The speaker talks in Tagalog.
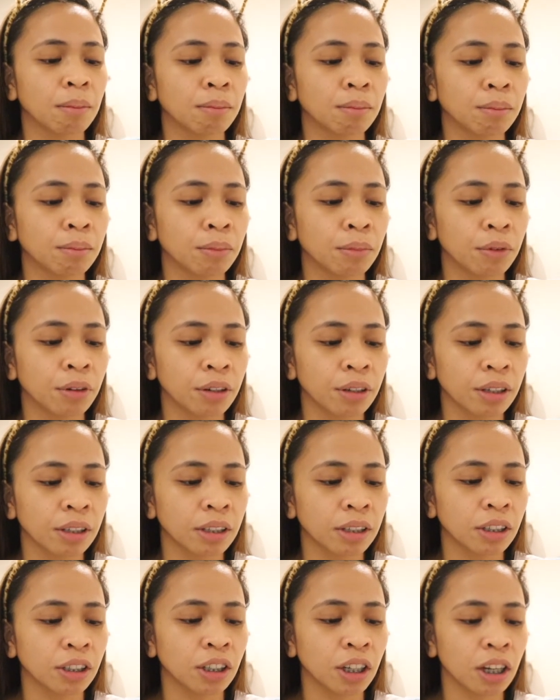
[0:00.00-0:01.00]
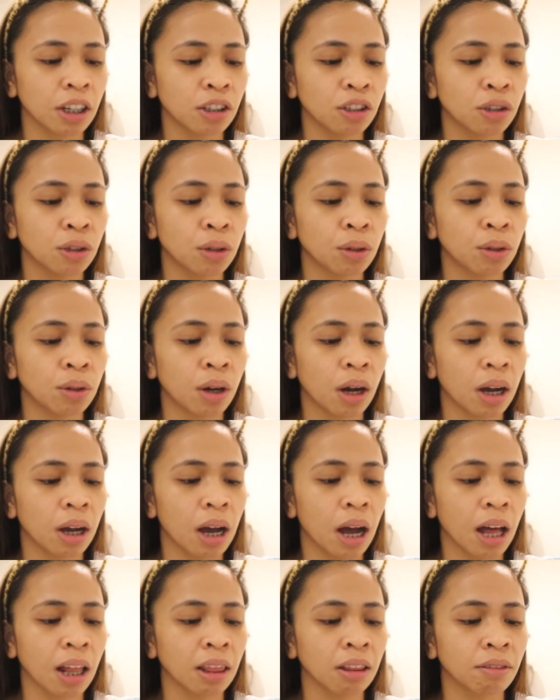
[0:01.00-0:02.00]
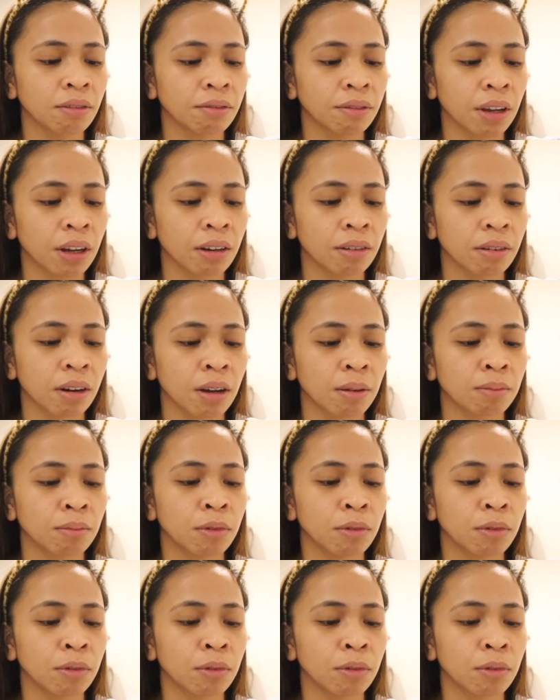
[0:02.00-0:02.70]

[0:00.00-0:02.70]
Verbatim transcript: Mo Jejo aloe vera